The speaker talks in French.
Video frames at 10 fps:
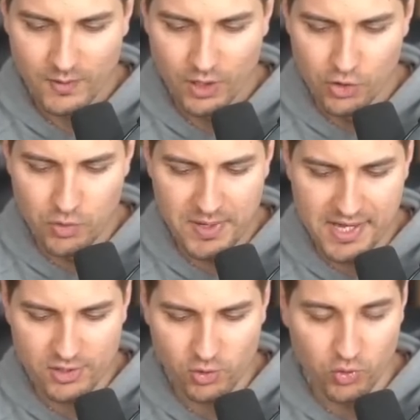
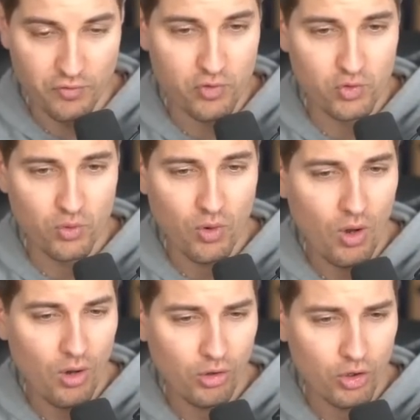duplication de fusion. Oh,
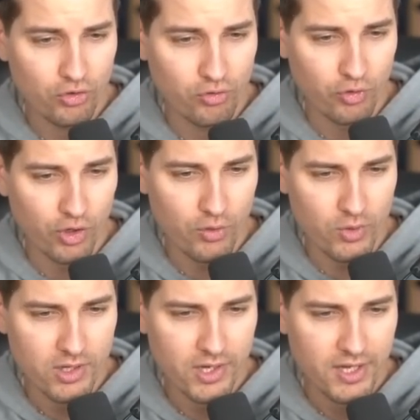qu'est-ce que je fais là,
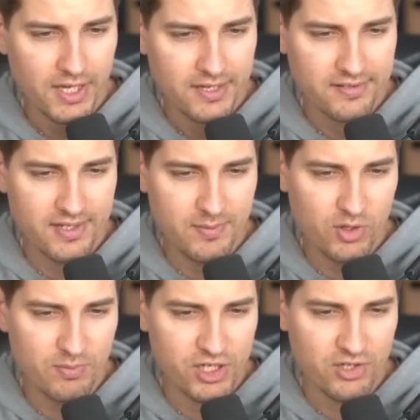lui Ciblez
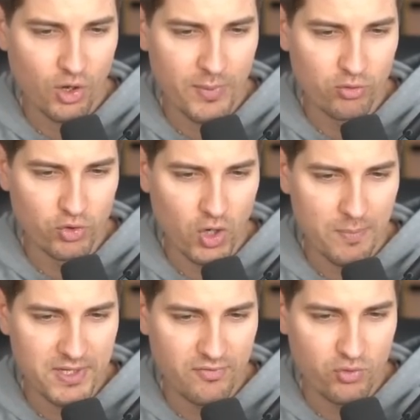une magie normale ou jeu
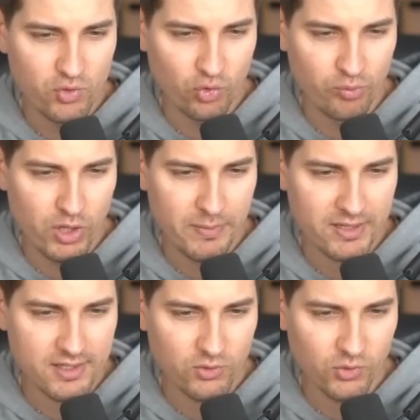rapide fusion ou
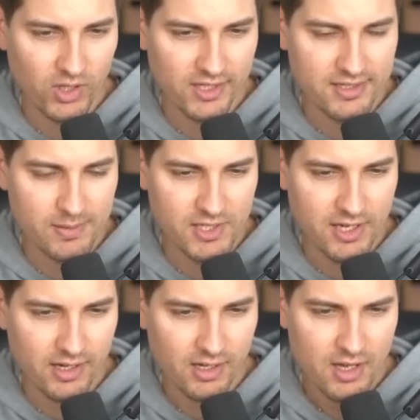polymérisation dans l'un des
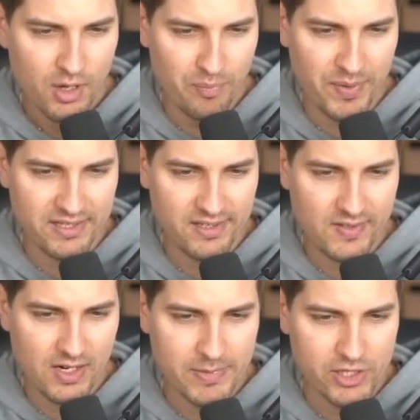cimetières.
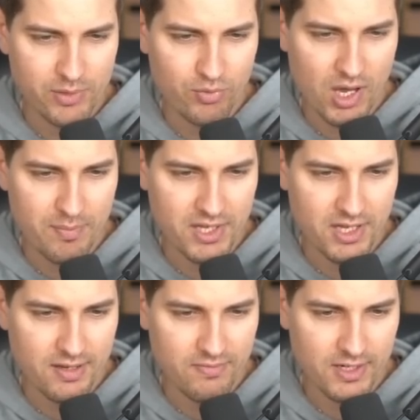Bannissez la magie, puis
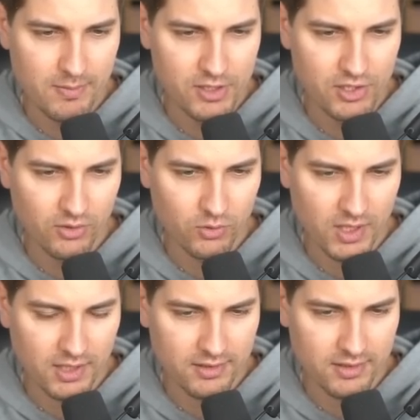appliquez l'effet de la magie lorsque la carte est